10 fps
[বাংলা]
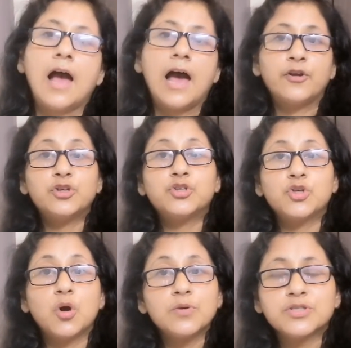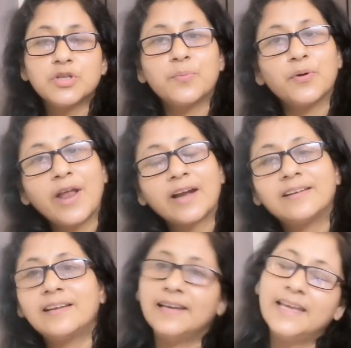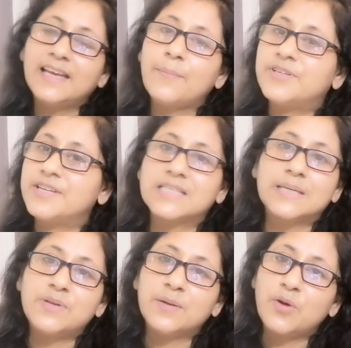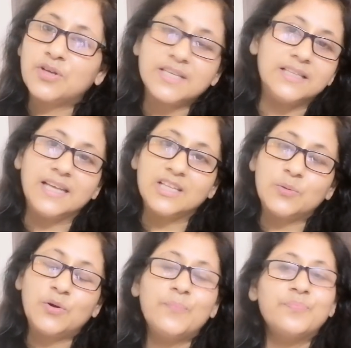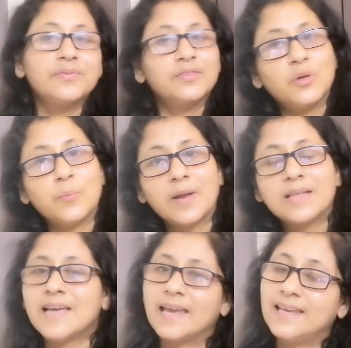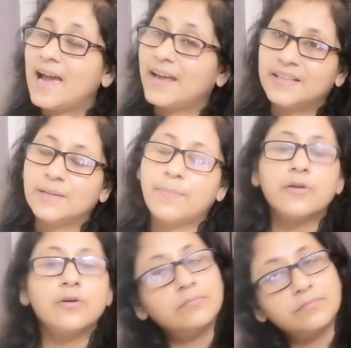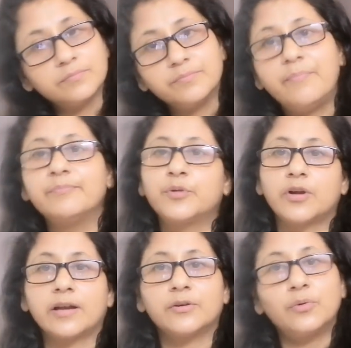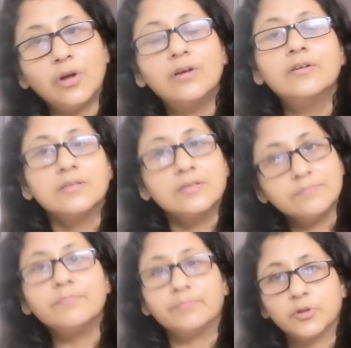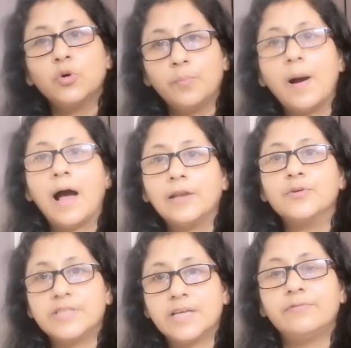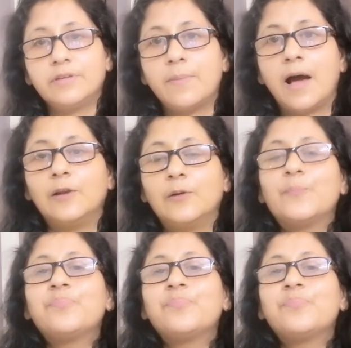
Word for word: আর ওই সমস্ত প্রোডাক্টের লিঙ্ক আমি ডিসক্রিপশন বক্সে দিয়ে দেবো তোমরা চাইলে আনাতে পারো প্রোডাক্টগুলো খুব ভালো জেনুইন ভালো